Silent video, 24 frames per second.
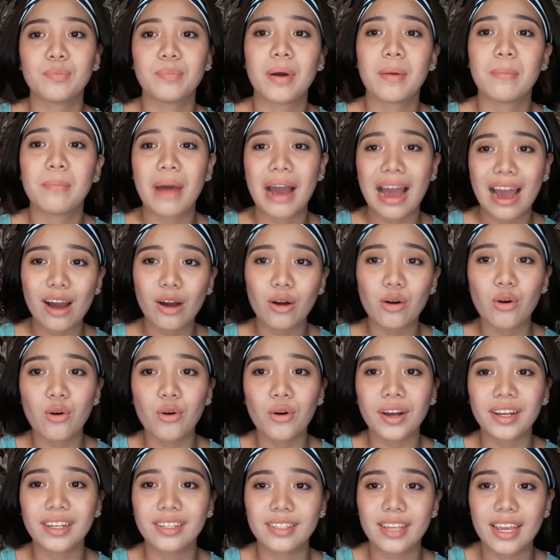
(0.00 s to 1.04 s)
pa ba
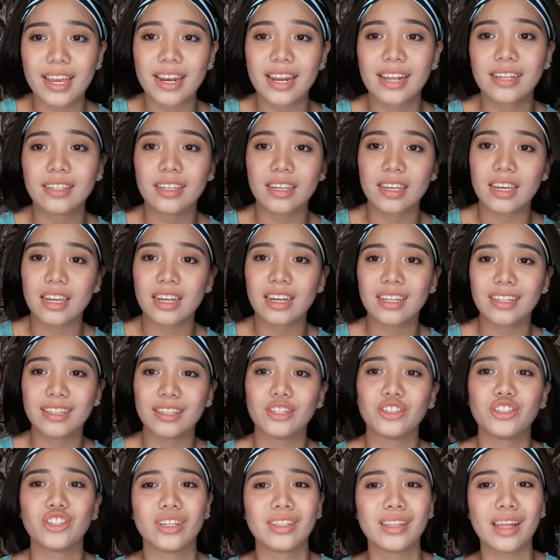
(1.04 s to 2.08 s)
ako kasi nasa gilid
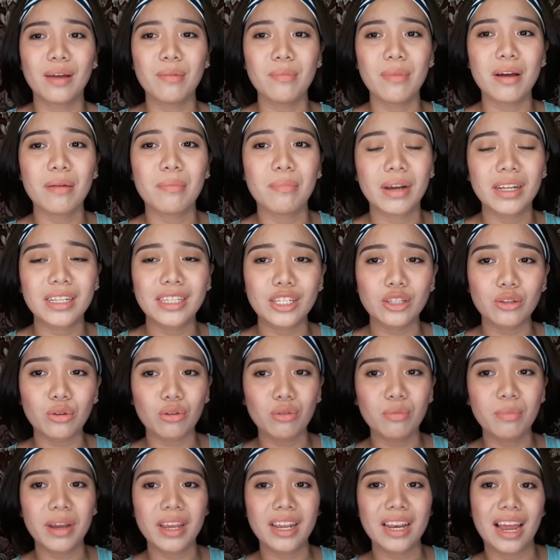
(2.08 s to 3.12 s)
na siya. Tama ba? Dito
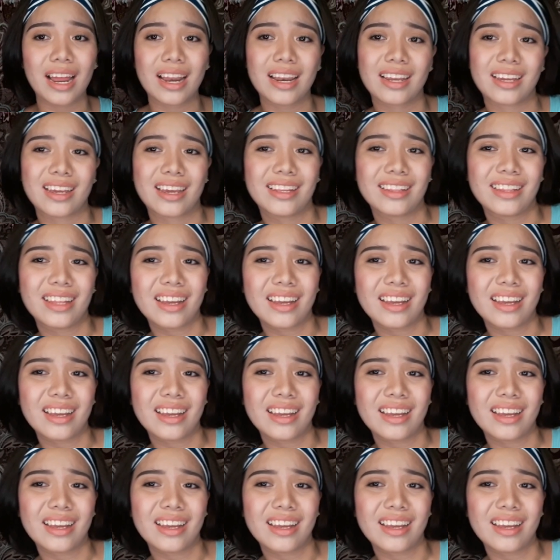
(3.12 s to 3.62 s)
ko ba ilalagay?